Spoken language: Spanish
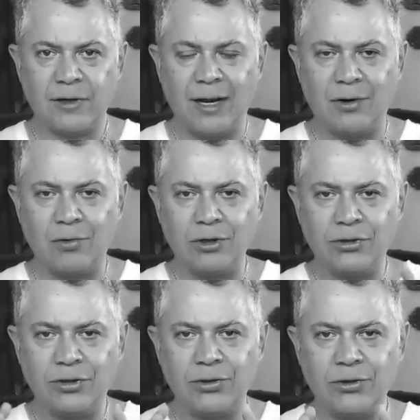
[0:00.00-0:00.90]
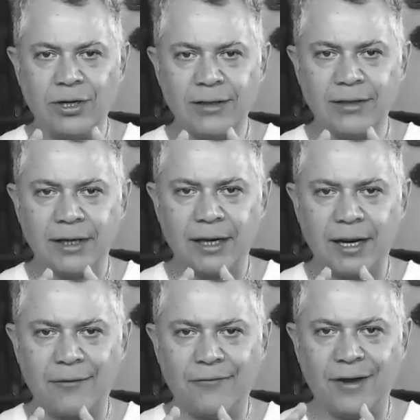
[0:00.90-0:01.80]
La cuestión es que
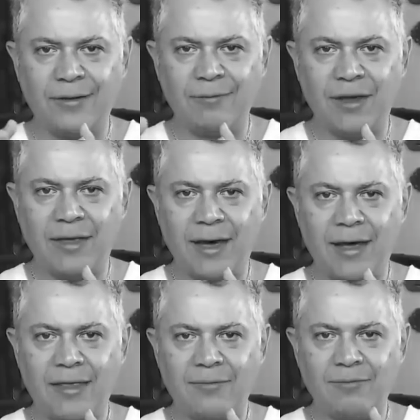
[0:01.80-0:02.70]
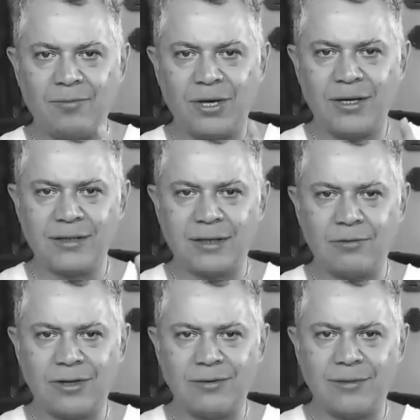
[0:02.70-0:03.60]
la enfermedad empieza a
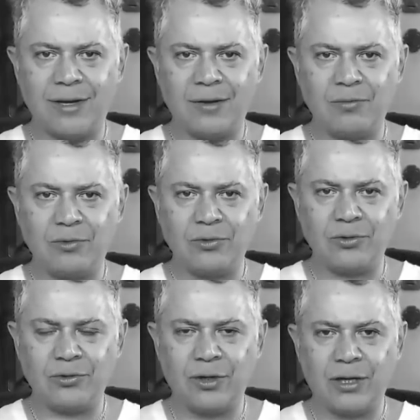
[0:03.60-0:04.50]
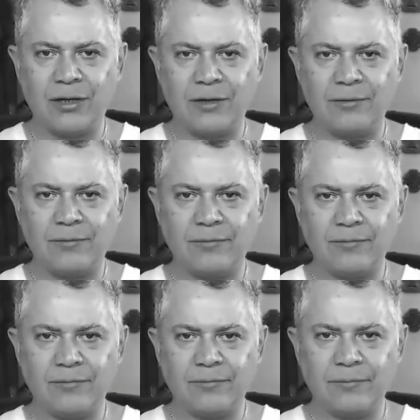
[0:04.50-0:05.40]
un nivel emocional.
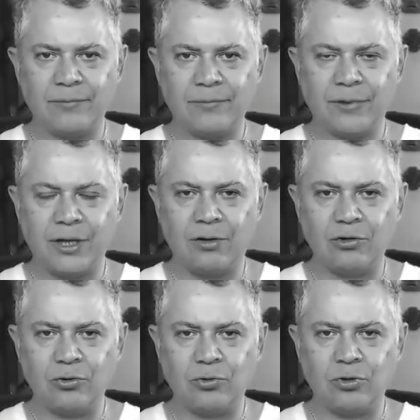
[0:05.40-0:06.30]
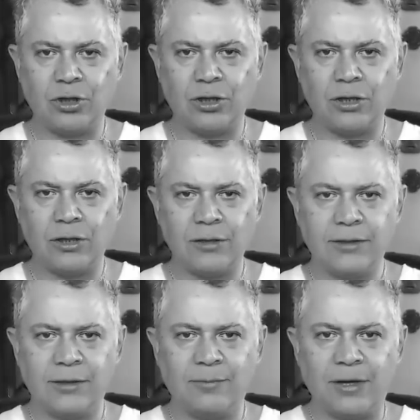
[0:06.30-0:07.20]
De lo sutil
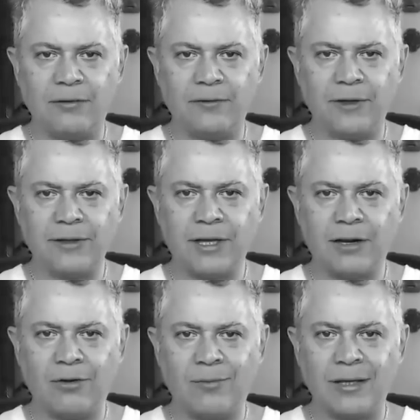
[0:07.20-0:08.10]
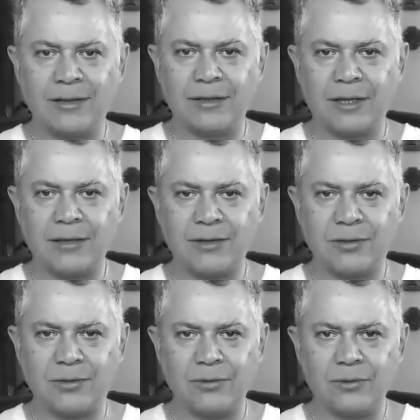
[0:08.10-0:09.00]
se manifiesta lo más
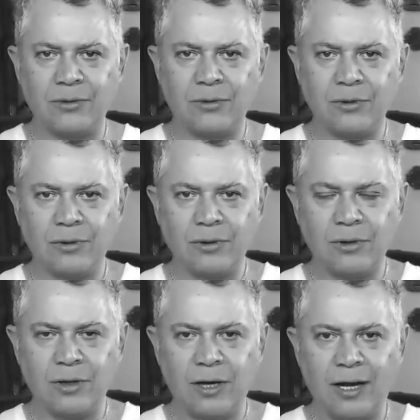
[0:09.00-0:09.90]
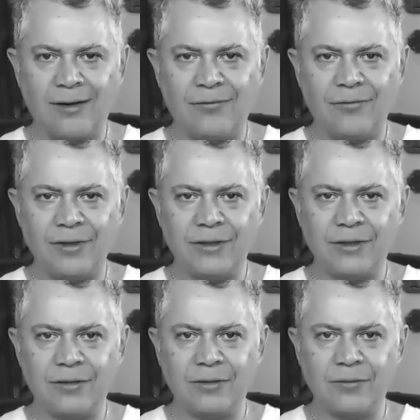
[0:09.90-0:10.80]
denso, al
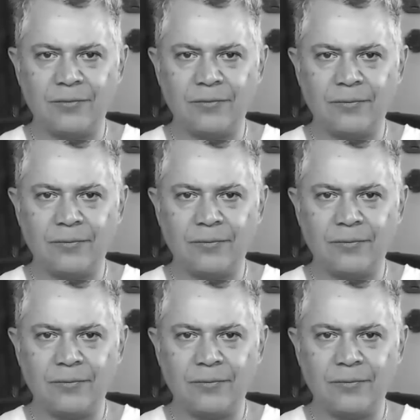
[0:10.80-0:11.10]
físico.